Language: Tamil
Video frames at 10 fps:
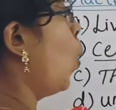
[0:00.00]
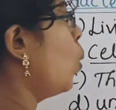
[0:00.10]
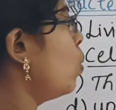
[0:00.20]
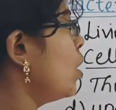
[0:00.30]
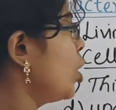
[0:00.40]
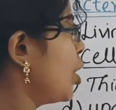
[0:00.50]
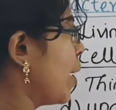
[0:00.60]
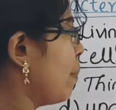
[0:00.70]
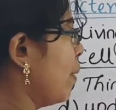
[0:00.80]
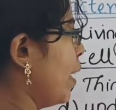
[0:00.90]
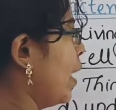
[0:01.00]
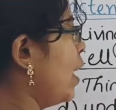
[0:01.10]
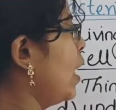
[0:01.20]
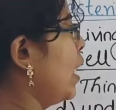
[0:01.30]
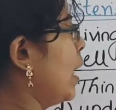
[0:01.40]
ஓவல் ஷேப்பில்
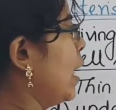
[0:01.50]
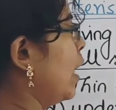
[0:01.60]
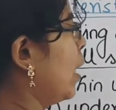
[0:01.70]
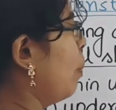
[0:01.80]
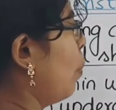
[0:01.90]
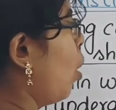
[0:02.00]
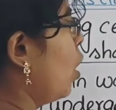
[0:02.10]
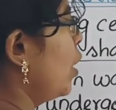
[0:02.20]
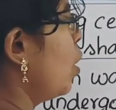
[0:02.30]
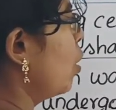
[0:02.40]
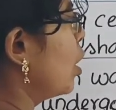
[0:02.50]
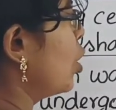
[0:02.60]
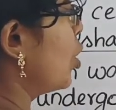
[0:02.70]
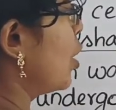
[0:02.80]
இல்லைன்னா பாலிகோனல்